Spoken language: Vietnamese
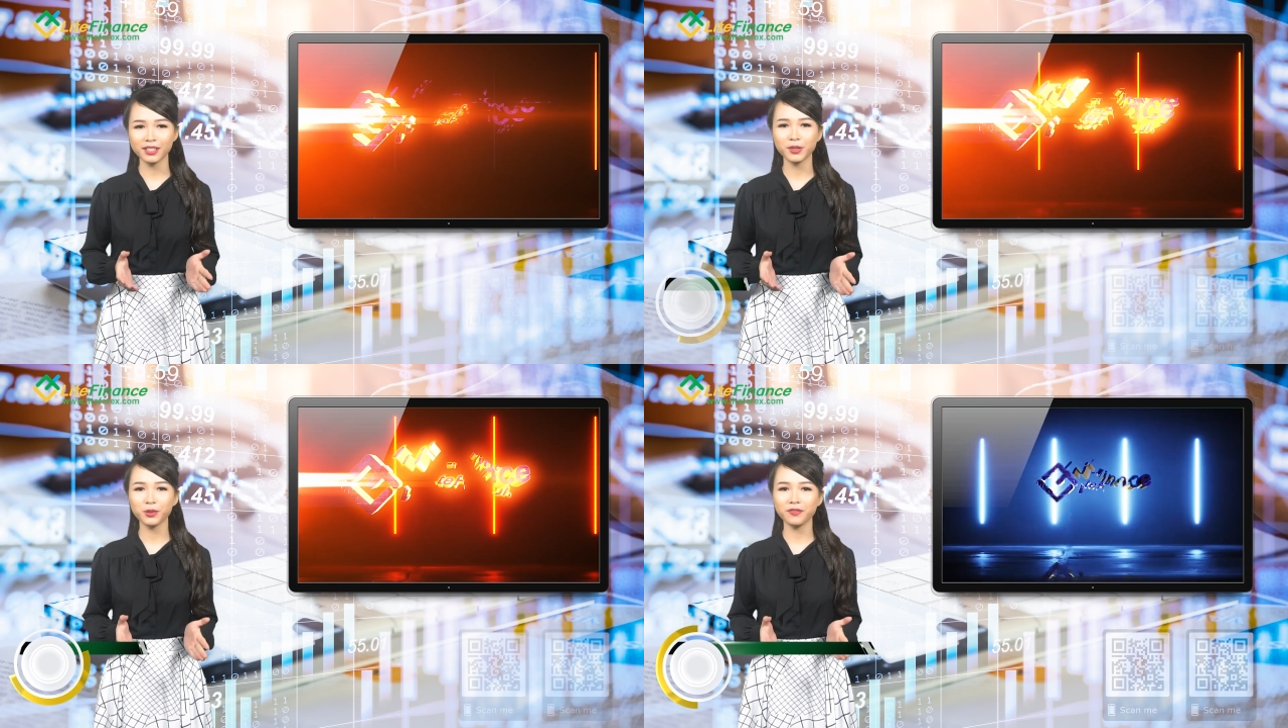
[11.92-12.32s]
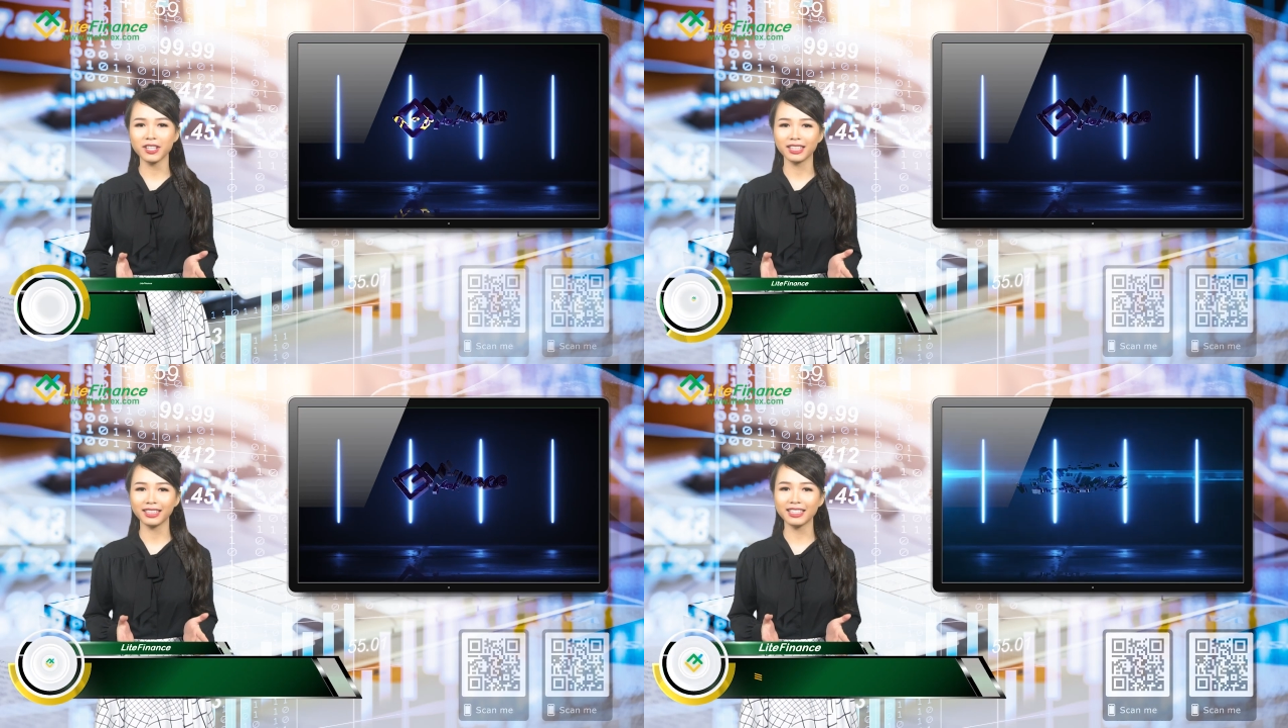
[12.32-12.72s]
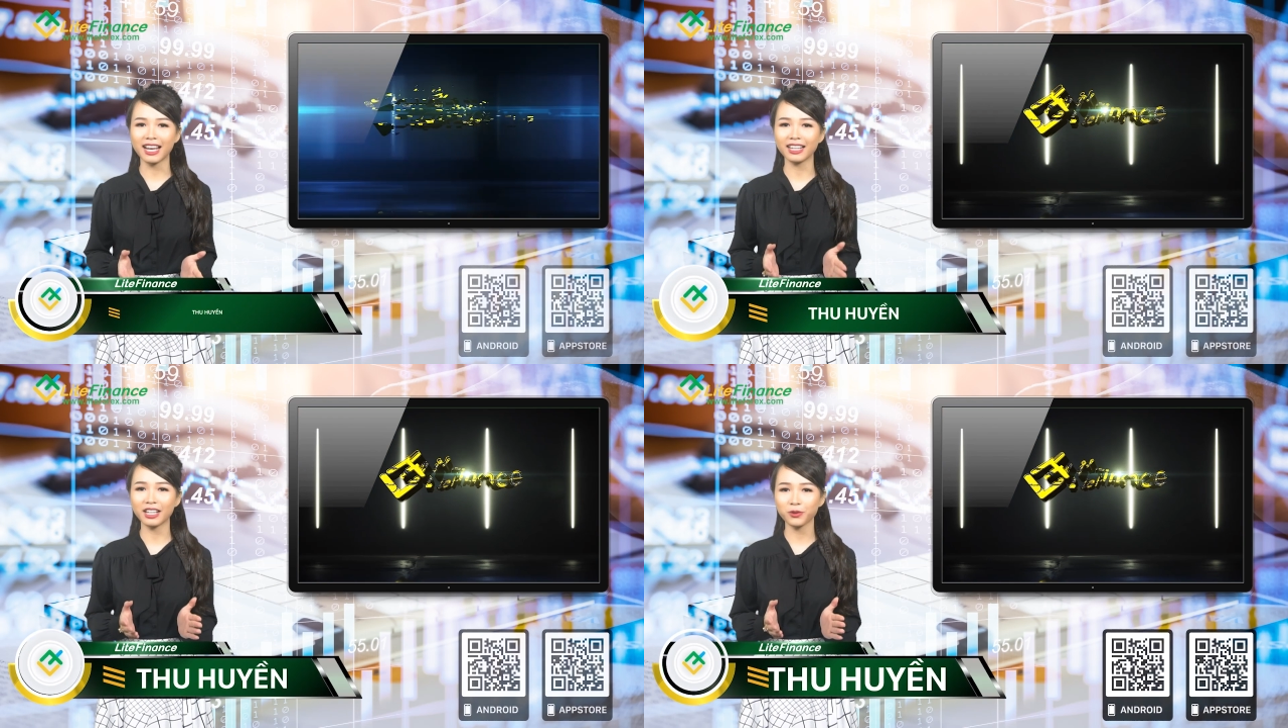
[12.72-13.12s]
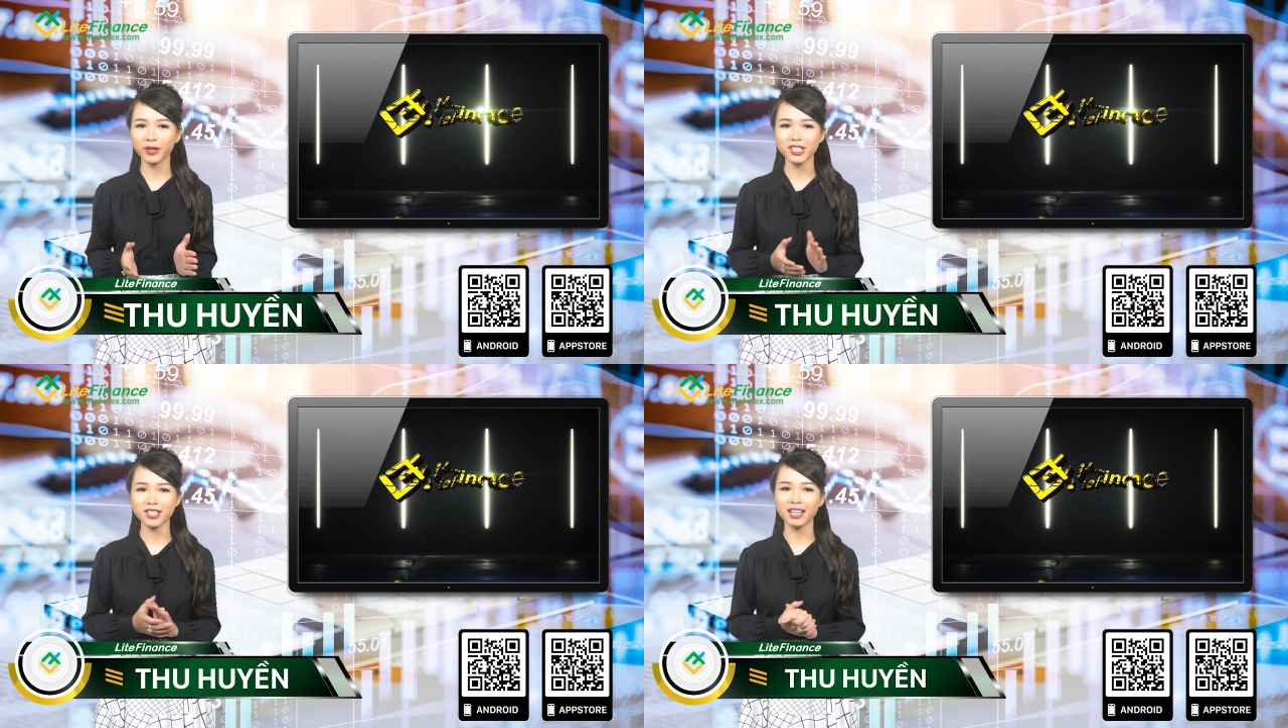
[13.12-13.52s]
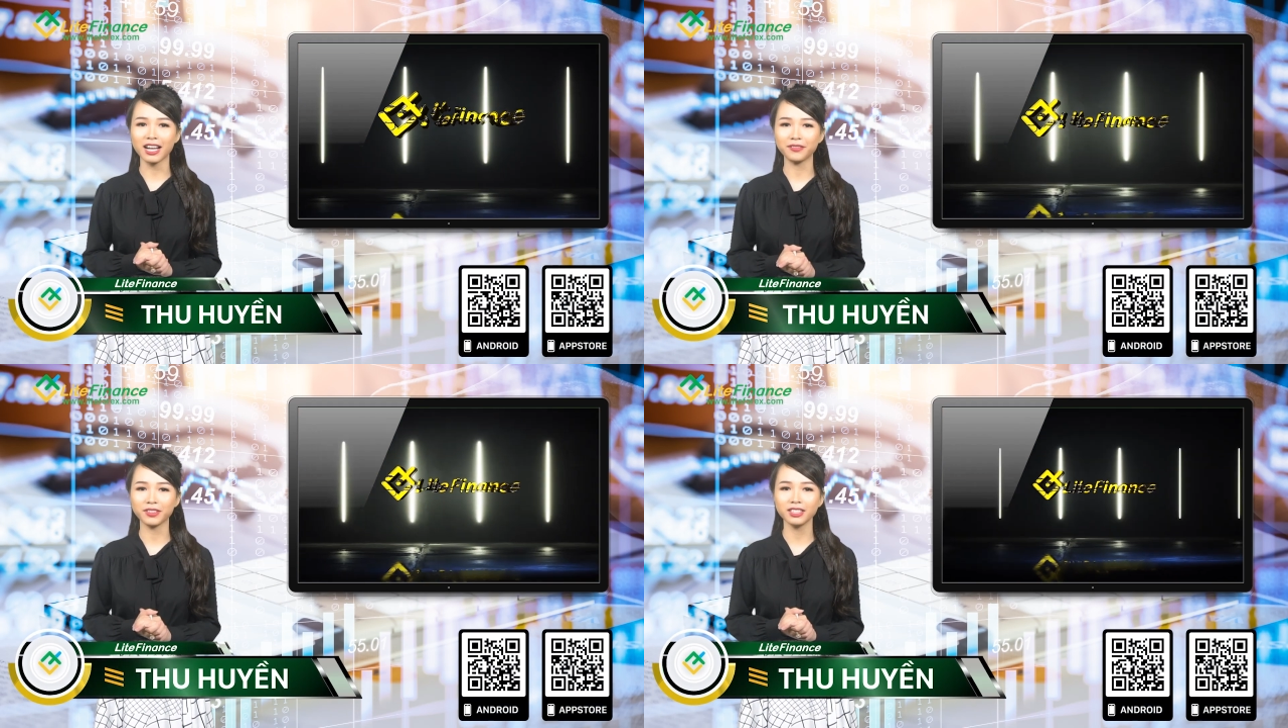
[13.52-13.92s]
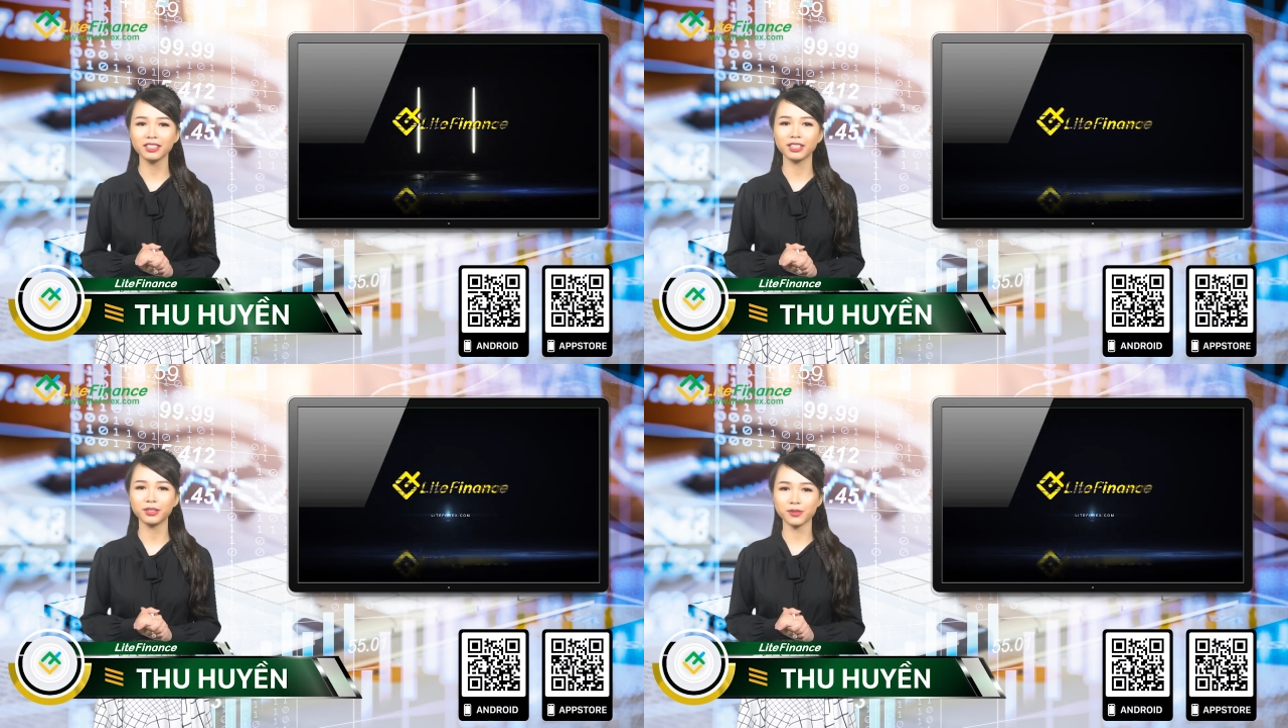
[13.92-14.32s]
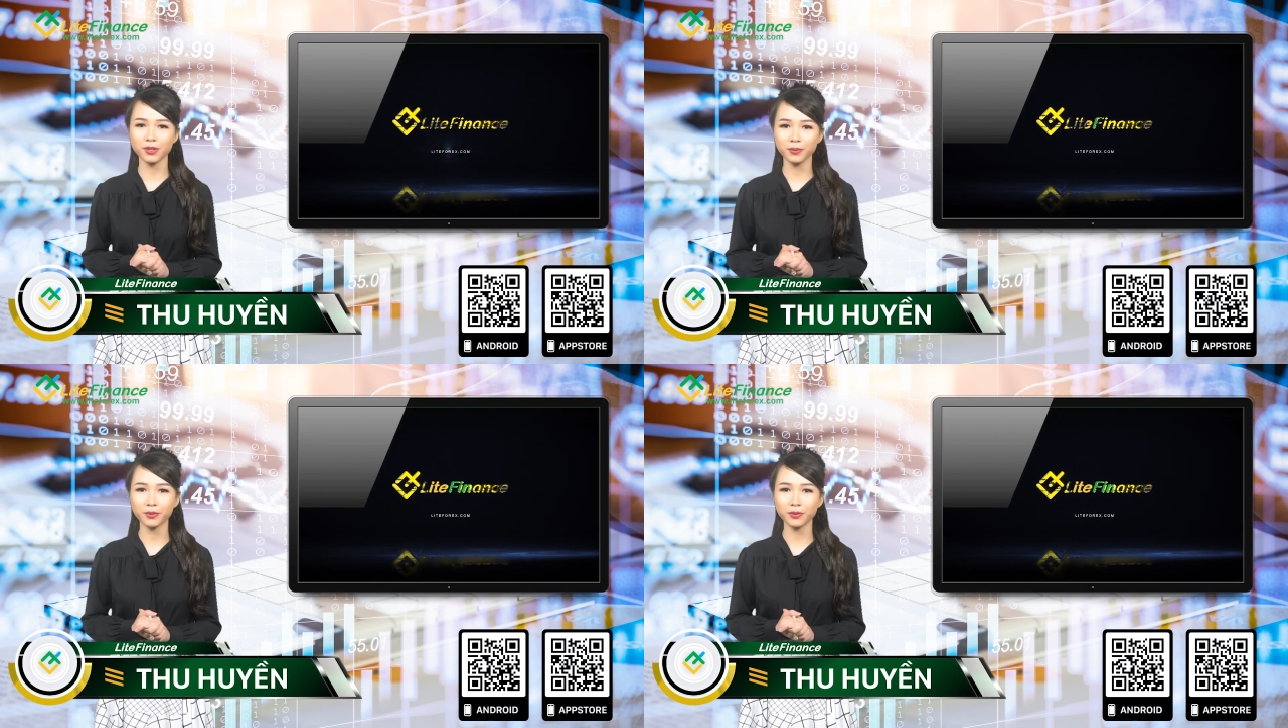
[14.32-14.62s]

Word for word: Chào mừng quý vị khán giả đang quay trở lại với kênh YouTube